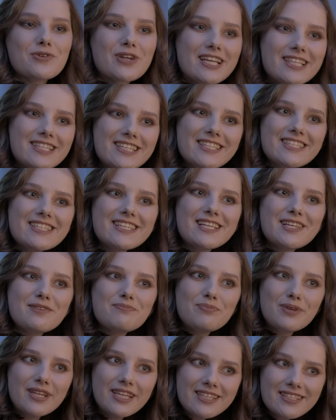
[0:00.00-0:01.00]
У
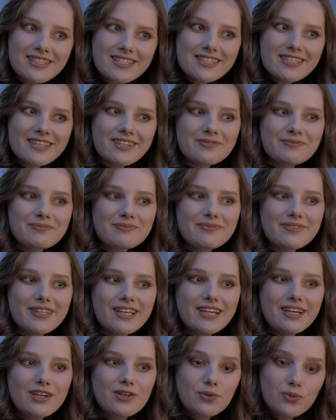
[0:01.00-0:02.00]
родителей принца,
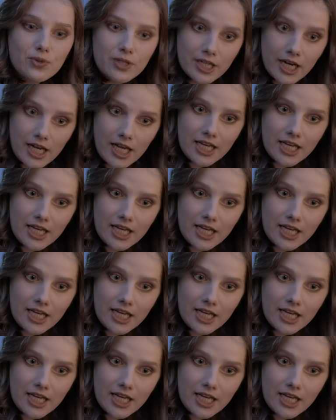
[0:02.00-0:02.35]
у